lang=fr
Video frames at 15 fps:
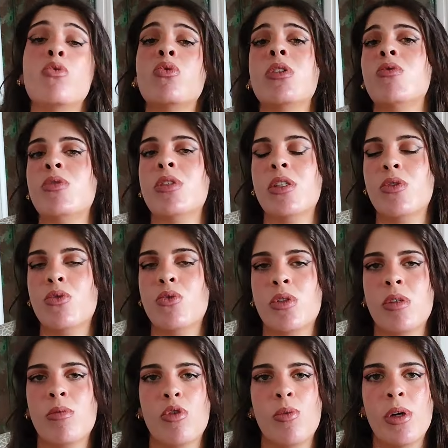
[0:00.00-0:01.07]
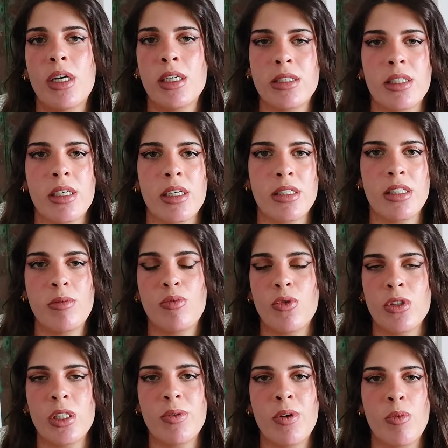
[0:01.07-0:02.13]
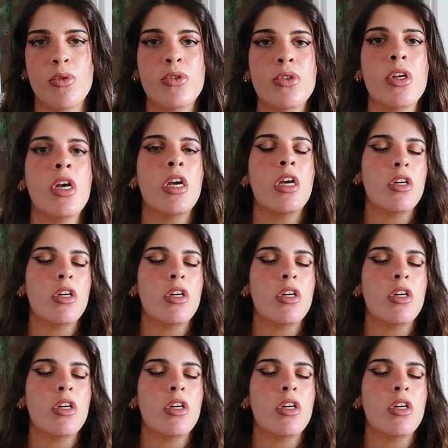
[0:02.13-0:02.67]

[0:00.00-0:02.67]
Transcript: ou si vous êtes tout simplement intéressé pour en savoir plus,